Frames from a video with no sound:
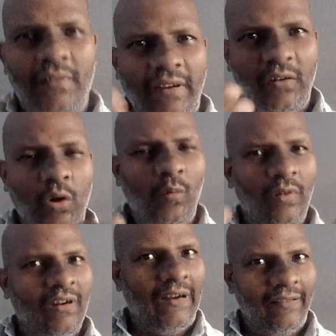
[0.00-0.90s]
ஏதோ
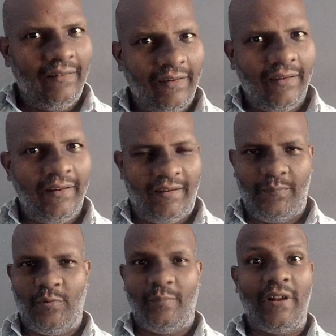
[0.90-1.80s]
ஒன்று நடந்துகிட்டே
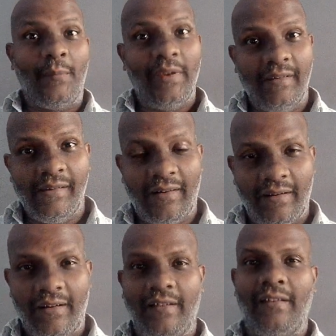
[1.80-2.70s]
இருக்குது இப்போ நான் பேசிகிட்டு
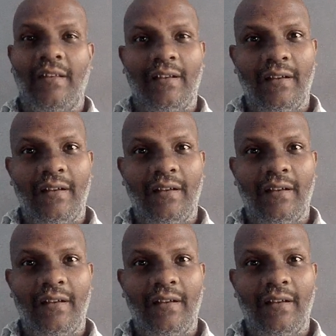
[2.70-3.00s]
இருக்கேன் அதை நீங்கள்